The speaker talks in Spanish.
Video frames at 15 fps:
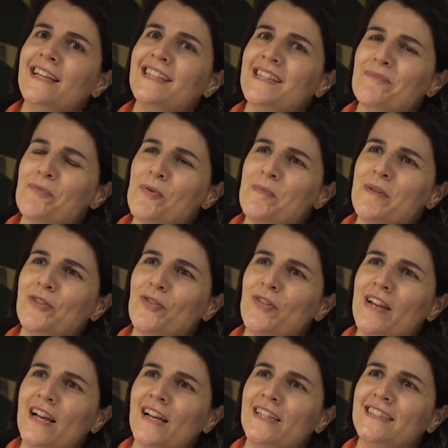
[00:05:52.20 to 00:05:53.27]
este movimiento
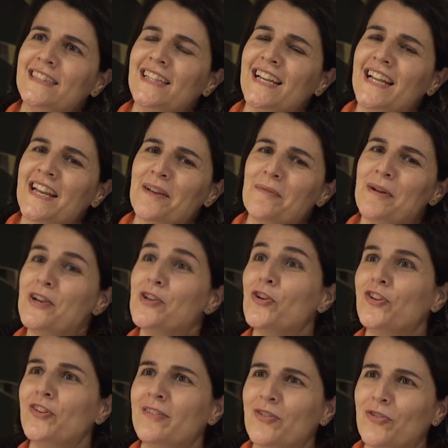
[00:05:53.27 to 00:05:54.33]
de la,
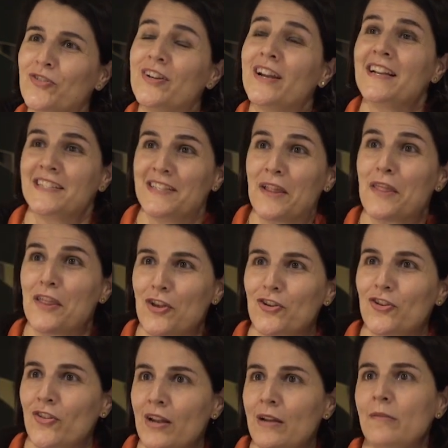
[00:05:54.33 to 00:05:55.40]
rebelión contra la
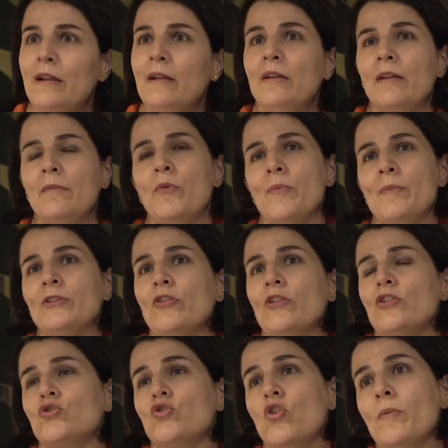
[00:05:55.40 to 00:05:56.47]
extinción, ¿no? el movimiento
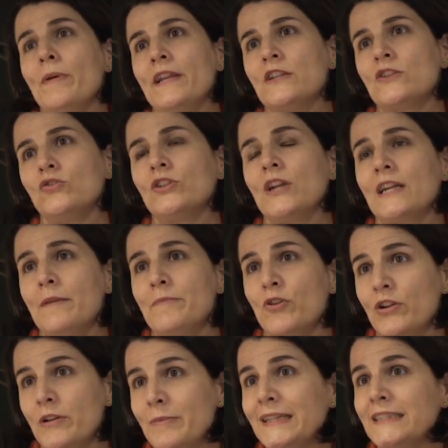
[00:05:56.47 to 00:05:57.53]
de los jóvenes contra el
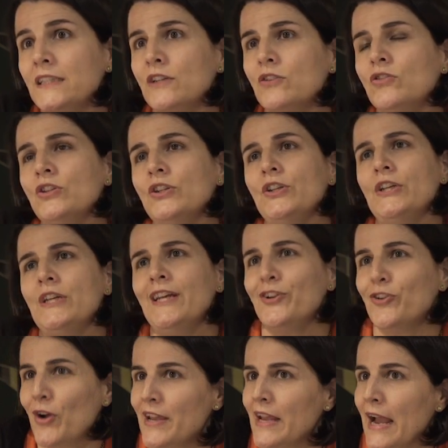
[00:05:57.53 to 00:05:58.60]
cambio climático.
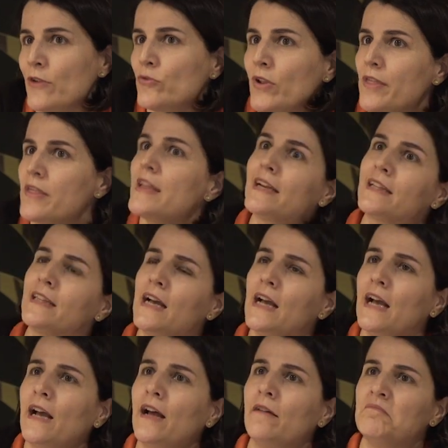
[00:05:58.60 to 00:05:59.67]
¿no? Hay, hay una
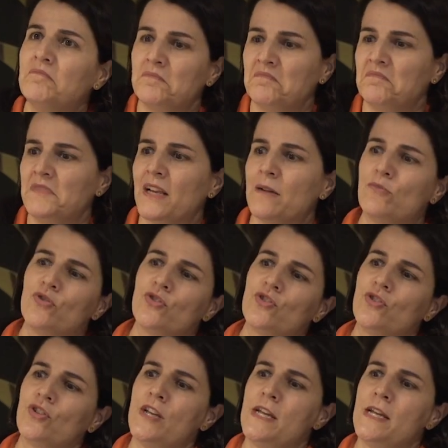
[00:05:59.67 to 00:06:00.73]
cierta,
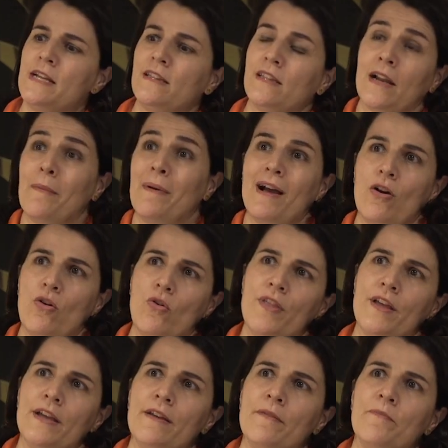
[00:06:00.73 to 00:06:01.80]
digamos, eh, trabajo
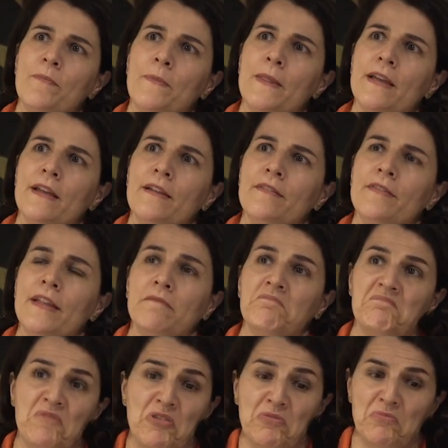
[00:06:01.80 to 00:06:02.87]
de,
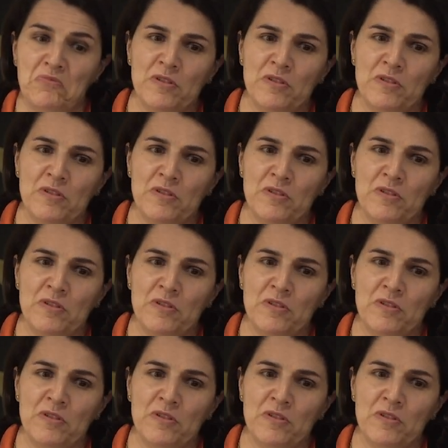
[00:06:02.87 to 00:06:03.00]
bueno,